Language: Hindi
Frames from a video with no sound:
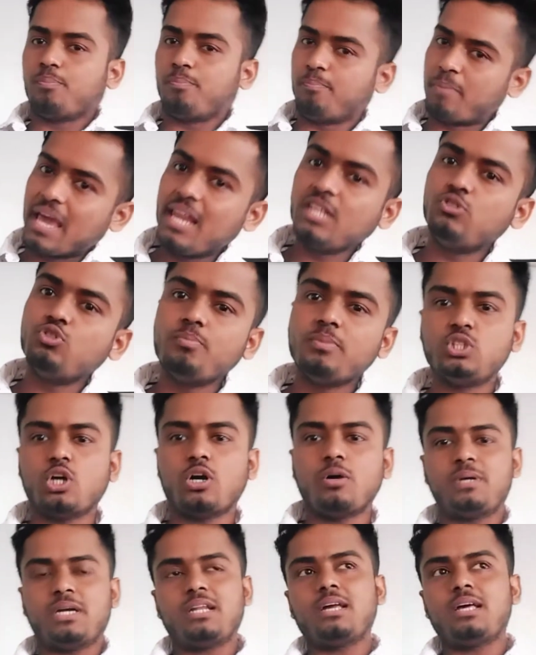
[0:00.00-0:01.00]
पहले जो मैं
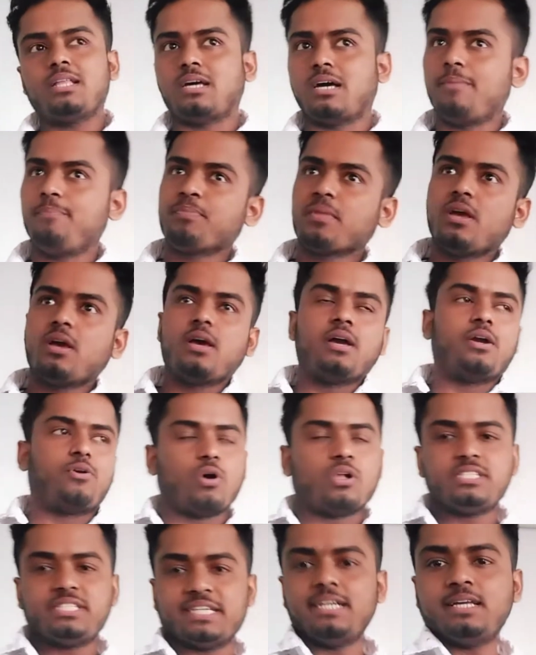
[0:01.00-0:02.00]
जॉब कर रहा था
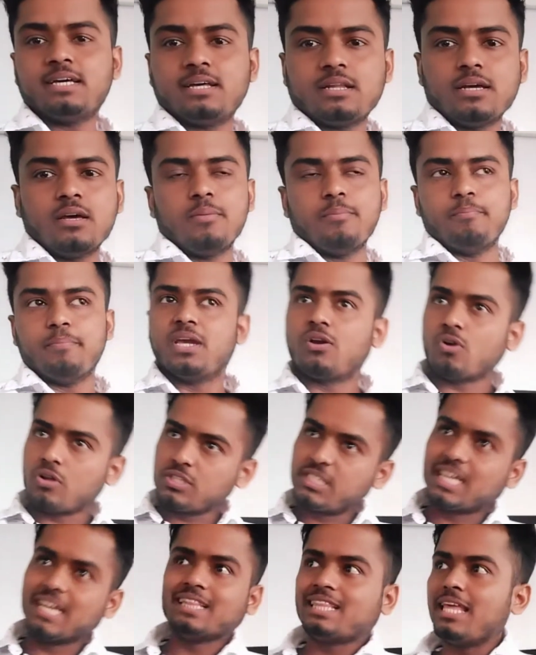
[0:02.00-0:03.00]
कॉल सेंटर में
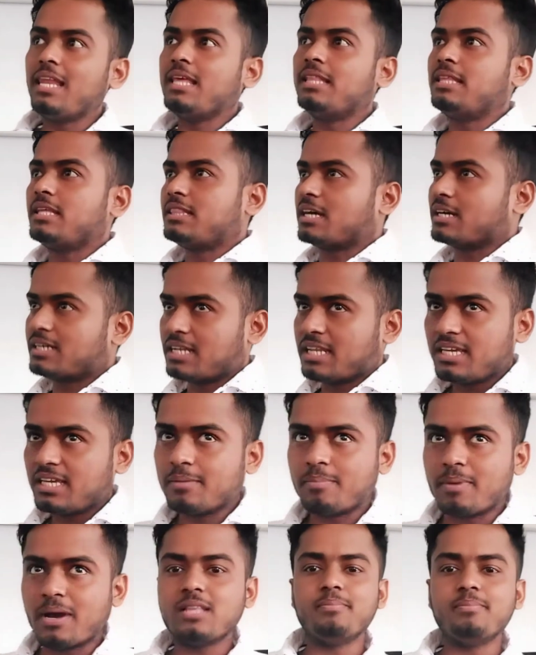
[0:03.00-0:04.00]
कॉल्स लेते लेते थकने के
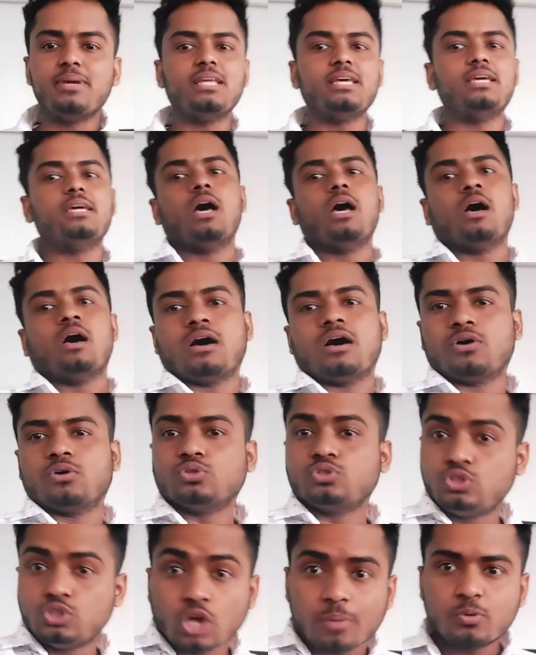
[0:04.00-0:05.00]
बाद मैंने उस
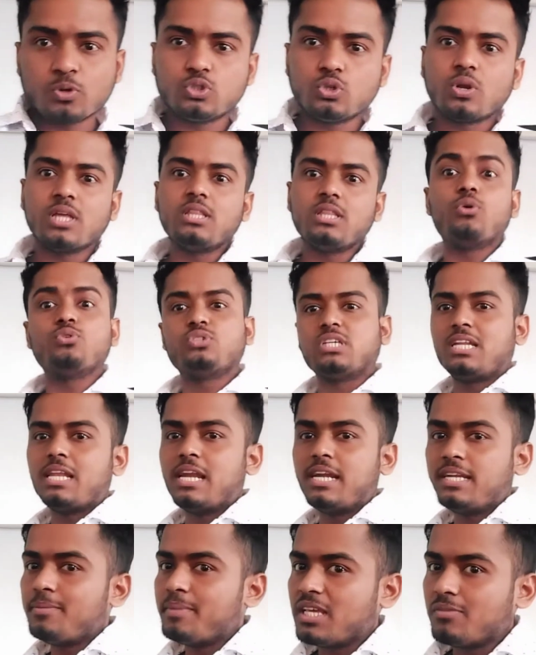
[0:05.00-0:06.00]
जॉब को छोड़ा था और उसके
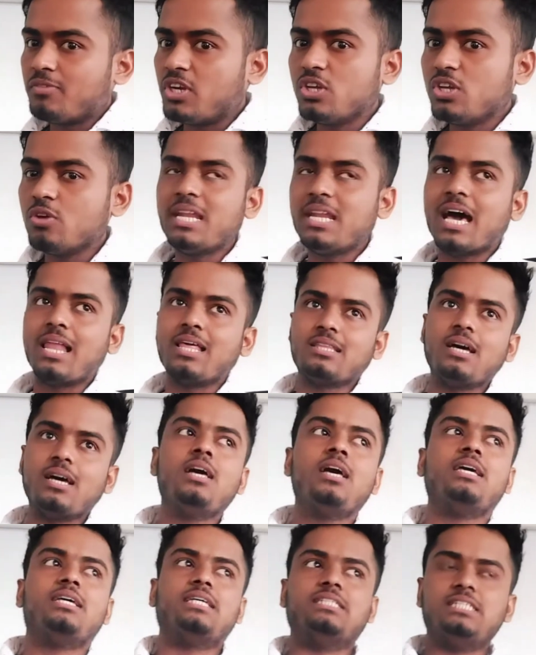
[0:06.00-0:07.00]
रिलेटेड मैंने एक वीडियो भी डाला था
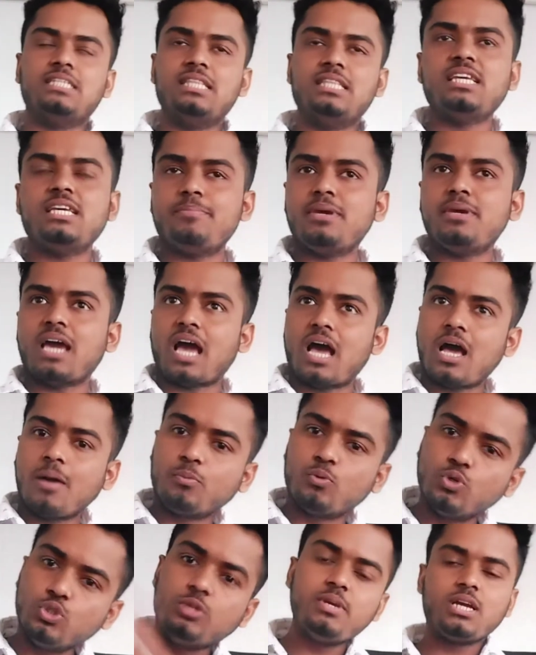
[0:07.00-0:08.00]
कि ज़िंदगी में आप
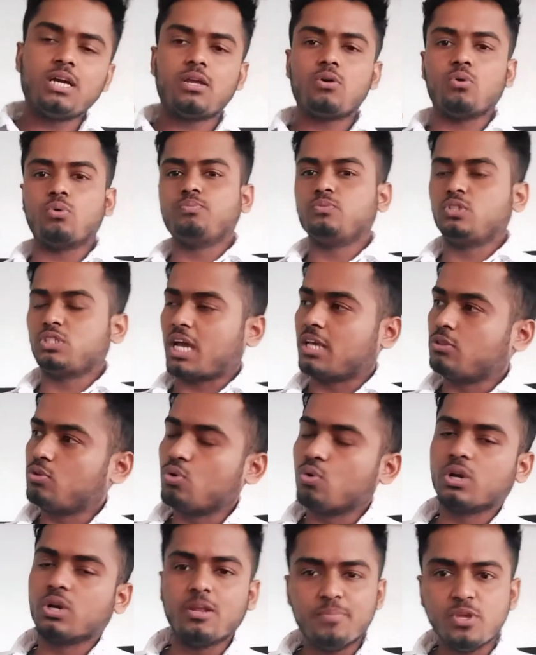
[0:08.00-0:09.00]
कुछ भी करो चाहे तो
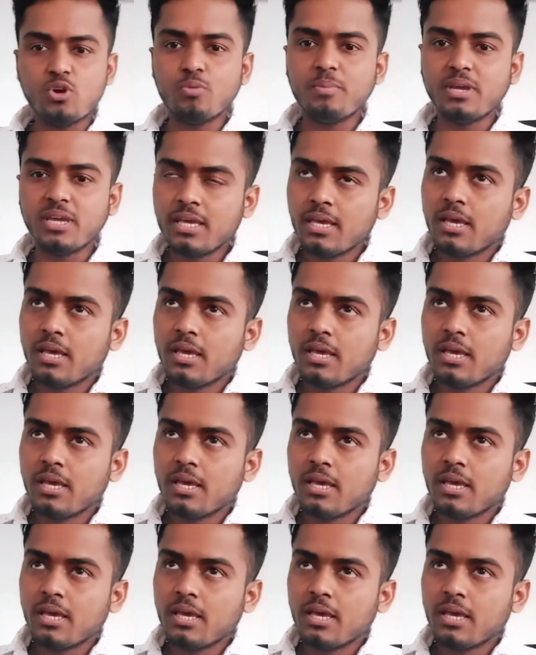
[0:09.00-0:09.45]
गर्मियों में